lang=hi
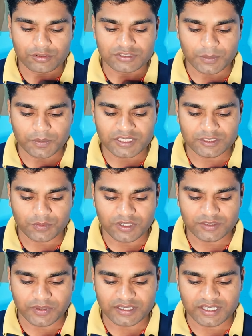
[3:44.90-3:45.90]
उत्तर प्रदेश
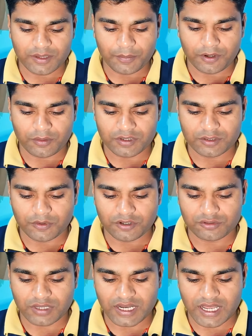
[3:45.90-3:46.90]
पुलिस भर्ती एवं पुनर्वृत्ति
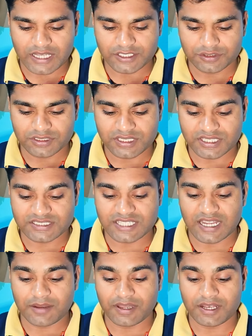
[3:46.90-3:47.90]
बोर्ड द्वारा आयोजित की
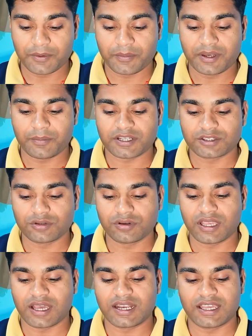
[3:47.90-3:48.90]
जाने वाली विभिन्न भर्तियों
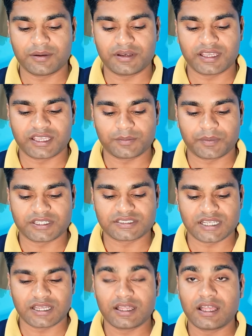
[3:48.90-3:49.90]
की ऑनलाइन लिखित
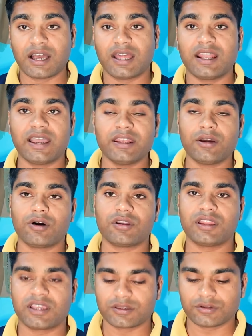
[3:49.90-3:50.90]
परीक्षा ऑनलाइन
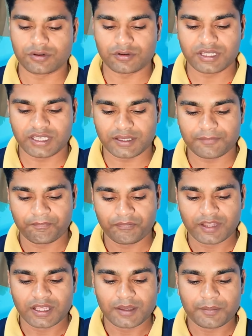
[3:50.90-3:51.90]
और लिखित दोनों ठीक है
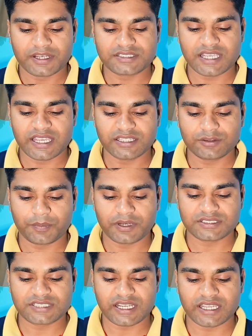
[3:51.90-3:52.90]
परीक्षा हेतु
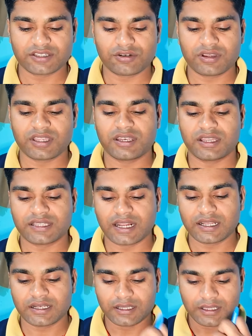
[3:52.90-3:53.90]
परीक्षा केंद्रों के
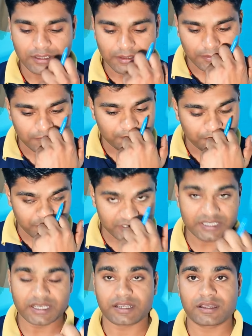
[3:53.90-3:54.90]
निर्धारित
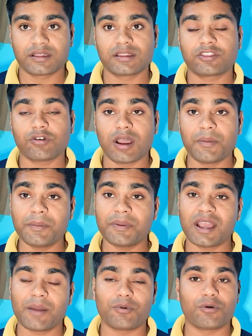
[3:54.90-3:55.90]
विषयक तो अभी
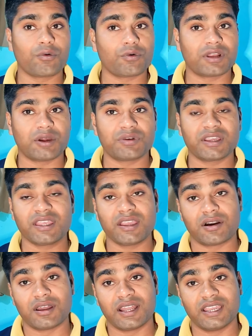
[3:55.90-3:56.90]
भी आप लोगों को डाउट है कि
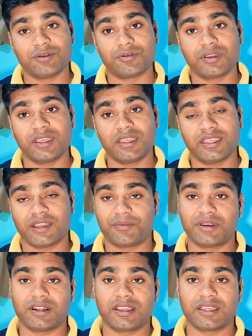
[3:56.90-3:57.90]
ऑनलाइन होगी या
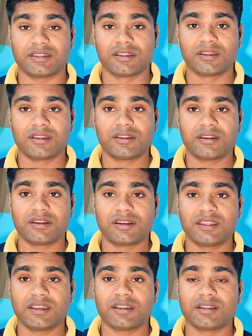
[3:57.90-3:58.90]
फिर लिखित
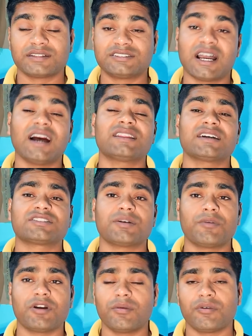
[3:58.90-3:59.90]
ठीक है जहाँ तक संभव